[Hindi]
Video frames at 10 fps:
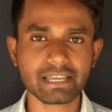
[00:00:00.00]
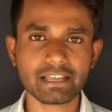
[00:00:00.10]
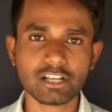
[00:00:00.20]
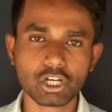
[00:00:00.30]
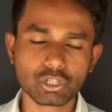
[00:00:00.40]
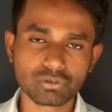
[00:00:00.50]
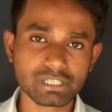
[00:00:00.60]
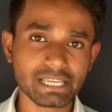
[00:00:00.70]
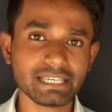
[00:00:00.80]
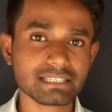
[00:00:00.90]
भी है तो
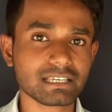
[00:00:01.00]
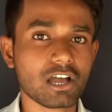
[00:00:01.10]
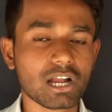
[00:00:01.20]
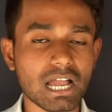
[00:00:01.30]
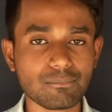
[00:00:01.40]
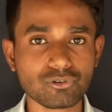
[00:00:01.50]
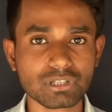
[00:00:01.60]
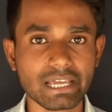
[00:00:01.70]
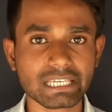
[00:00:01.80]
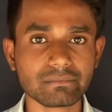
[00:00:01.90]
यही इसका काम
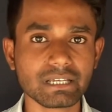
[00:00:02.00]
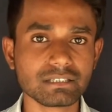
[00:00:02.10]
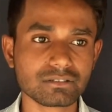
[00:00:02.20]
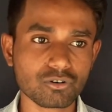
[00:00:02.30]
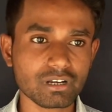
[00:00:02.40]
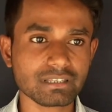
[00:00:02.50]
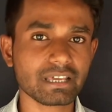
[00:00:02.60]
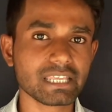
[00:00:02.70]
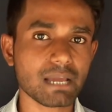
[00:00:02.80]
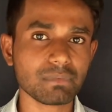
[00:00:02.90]
होता है कि भाई छोटे
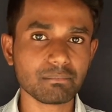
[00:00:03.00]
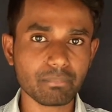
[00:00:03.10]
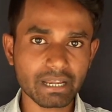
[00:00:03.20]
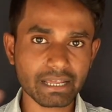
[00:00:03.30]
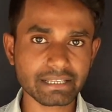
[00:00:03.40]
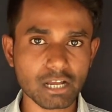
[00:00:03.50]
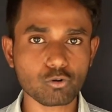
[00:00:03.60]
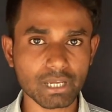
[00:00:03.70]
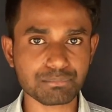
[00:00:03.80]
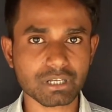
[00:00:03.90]
से एरिया में बड़े एरिया
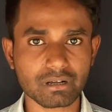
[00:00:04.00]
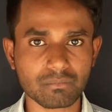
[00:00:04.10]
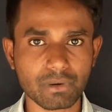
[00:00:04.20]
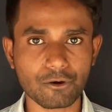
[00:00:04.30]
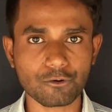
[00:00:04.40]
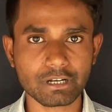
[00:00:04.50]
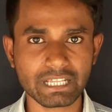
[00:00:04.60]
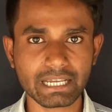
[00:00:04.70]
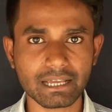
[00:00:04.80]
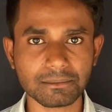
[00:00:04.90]
को कैप्चर कर पाओ
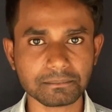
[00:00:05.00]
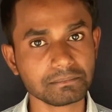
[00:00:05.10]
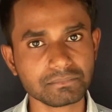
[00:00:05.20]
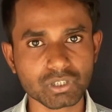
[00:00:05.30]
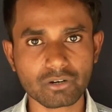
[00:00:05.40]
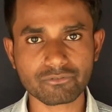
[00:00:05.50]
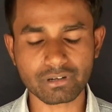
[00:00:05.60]
ठीक है चलो